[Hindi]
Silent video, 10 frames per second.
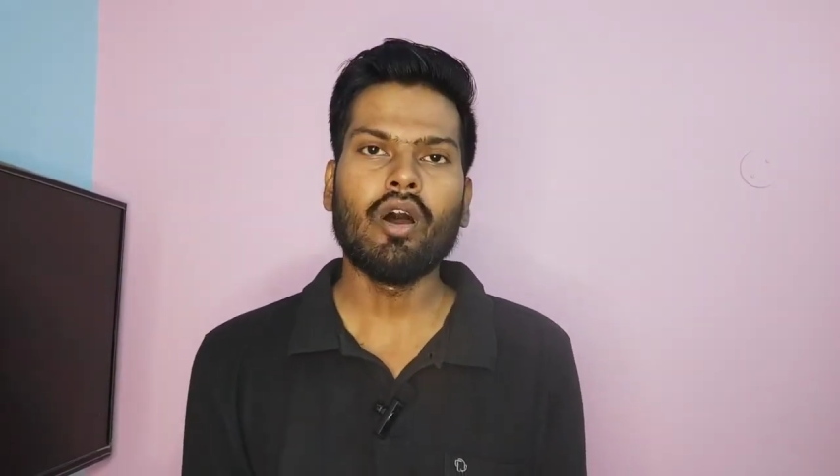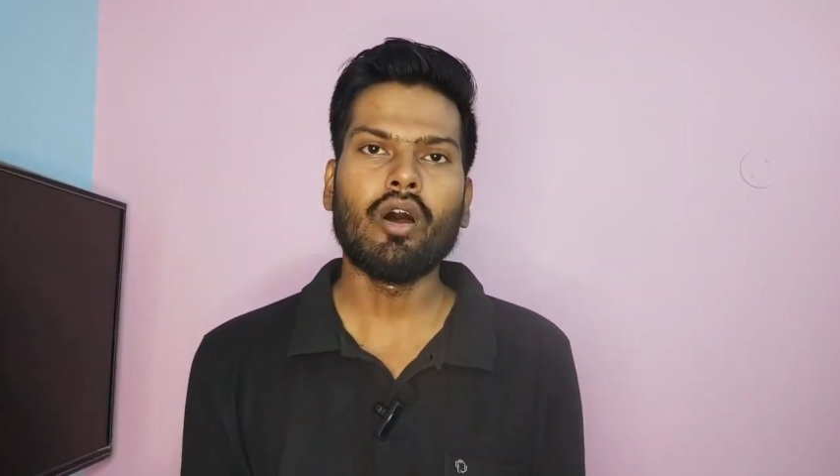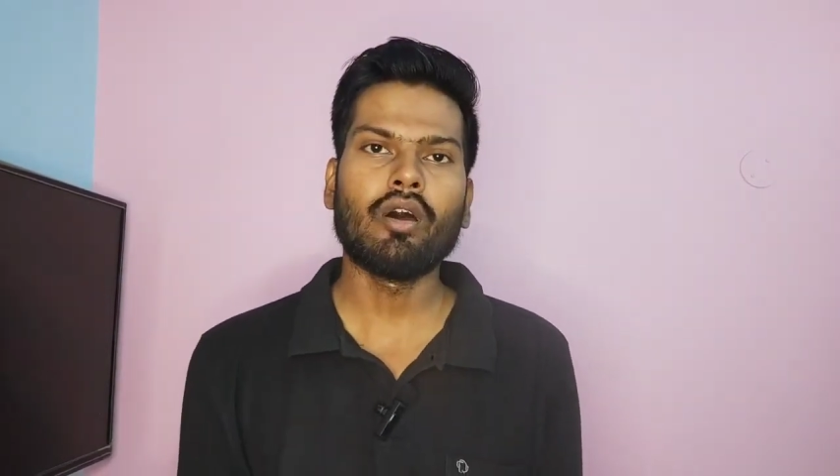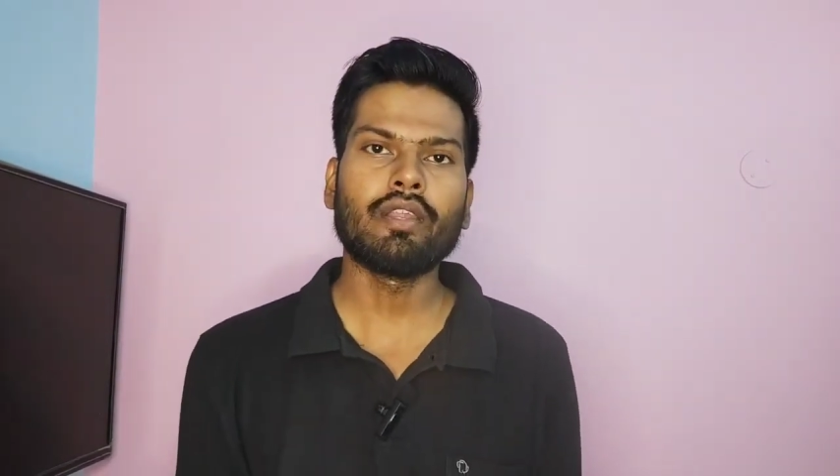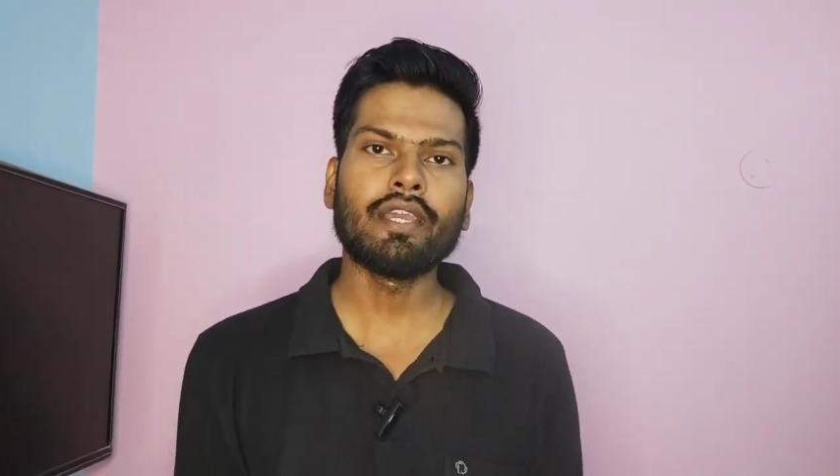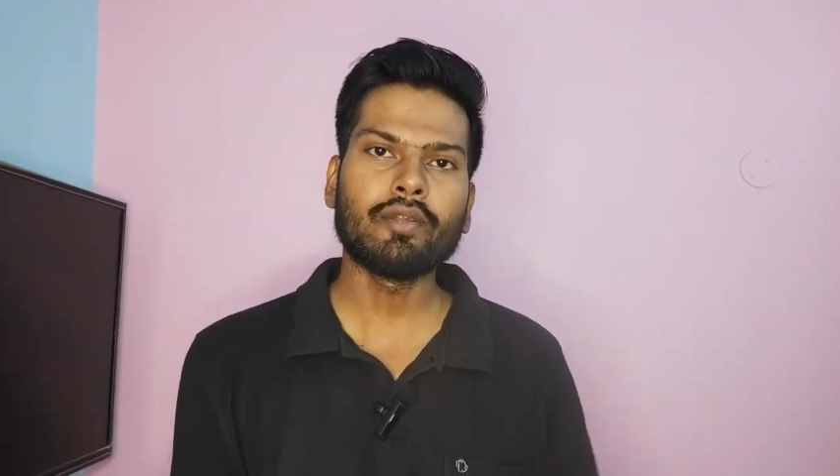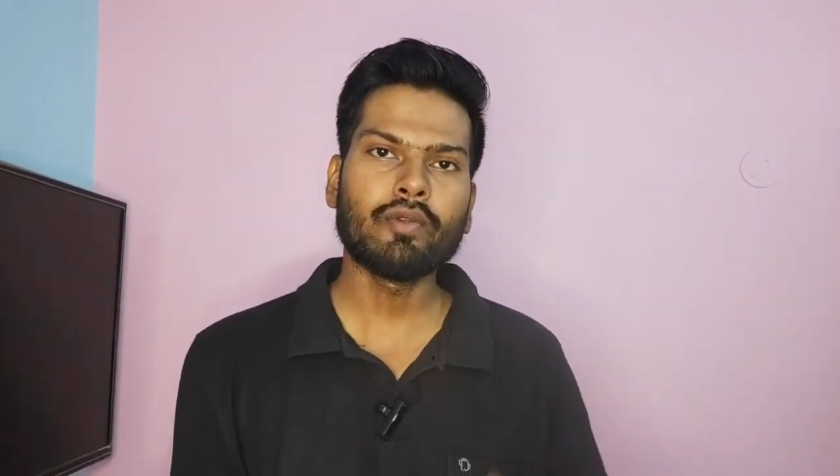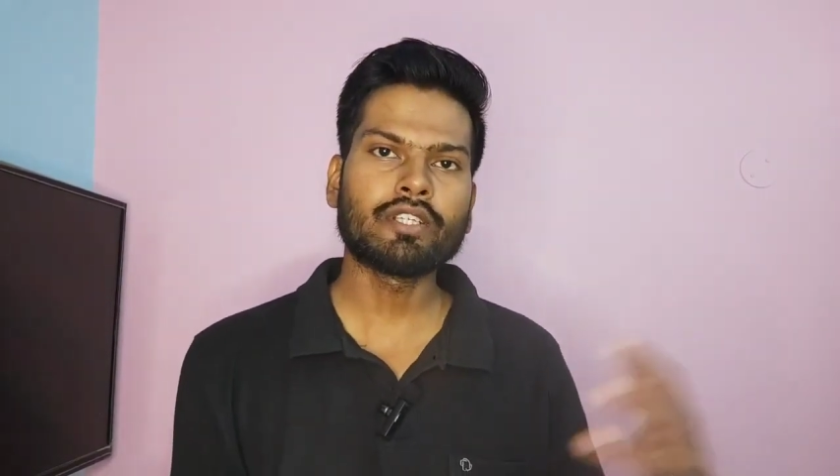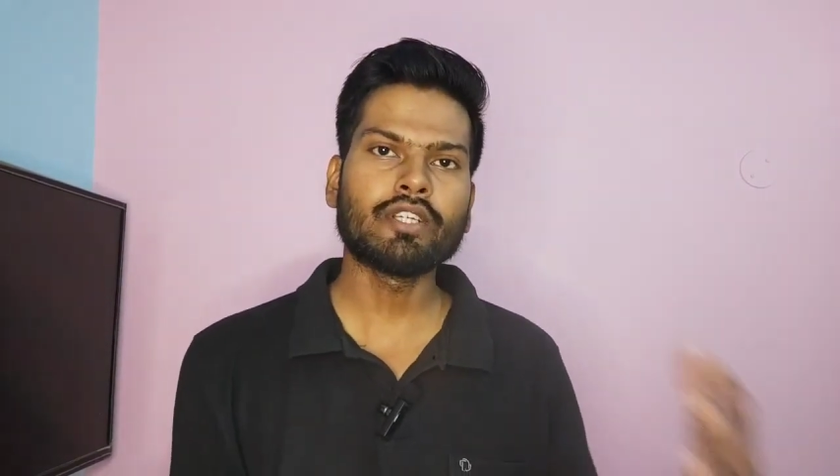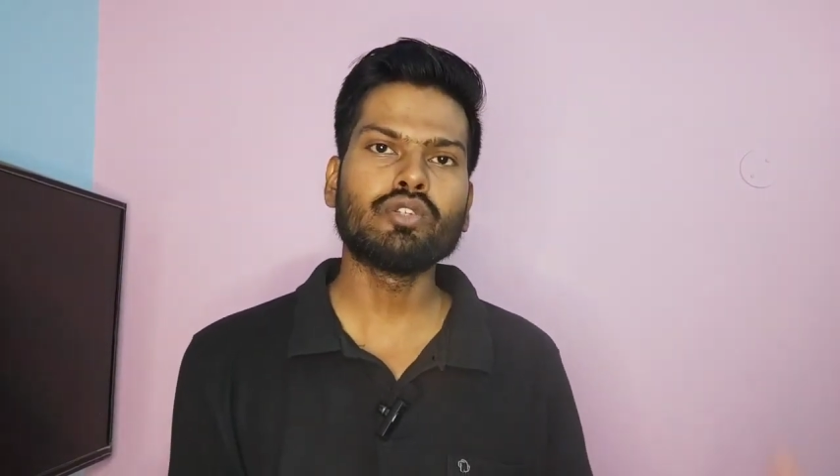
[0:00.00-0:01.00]
और ये
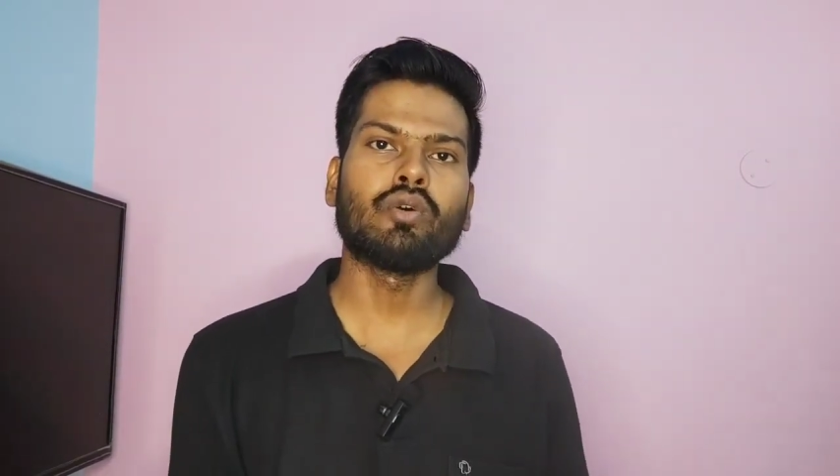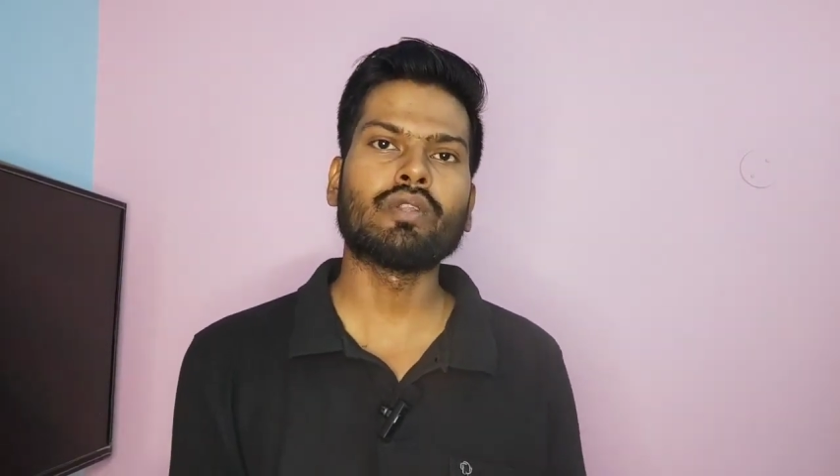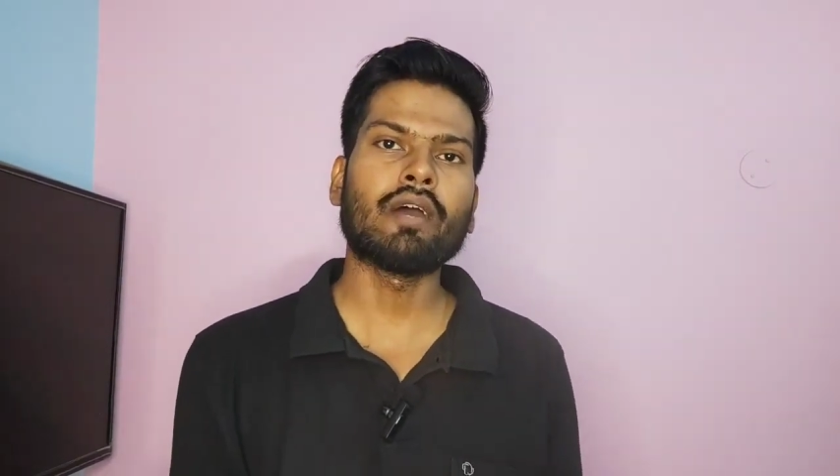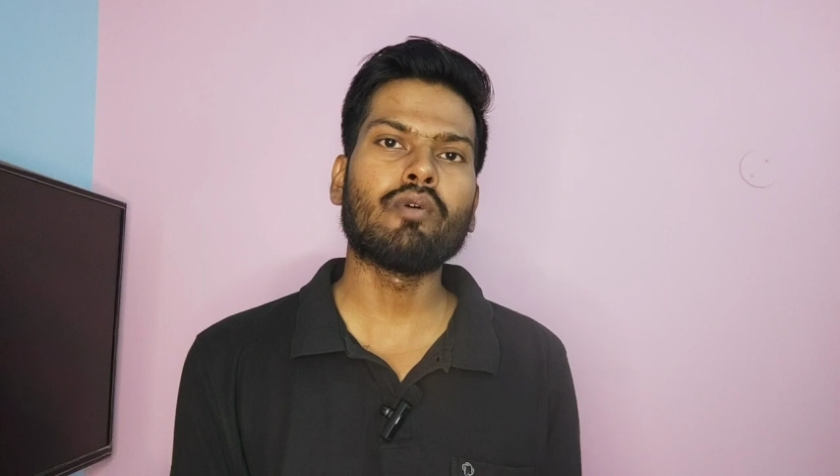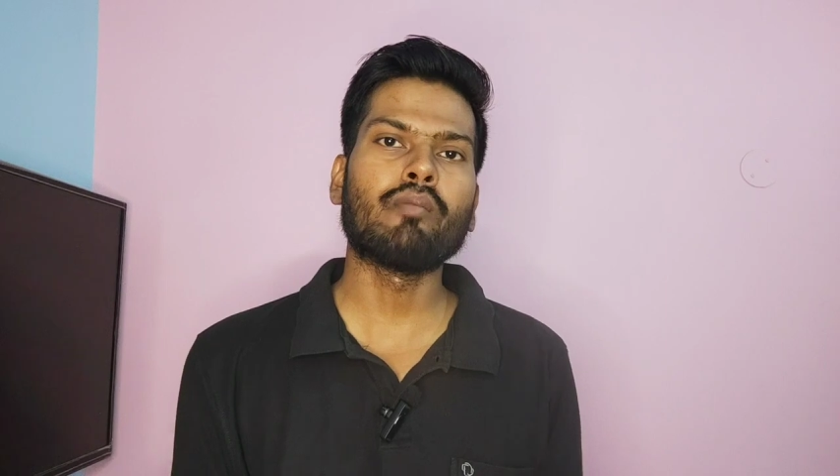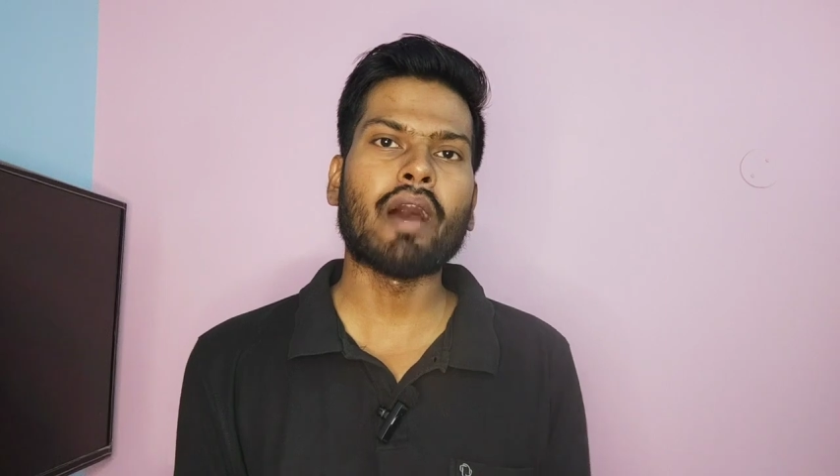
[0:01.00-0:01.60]
ड्यूरेशन जो होता है वो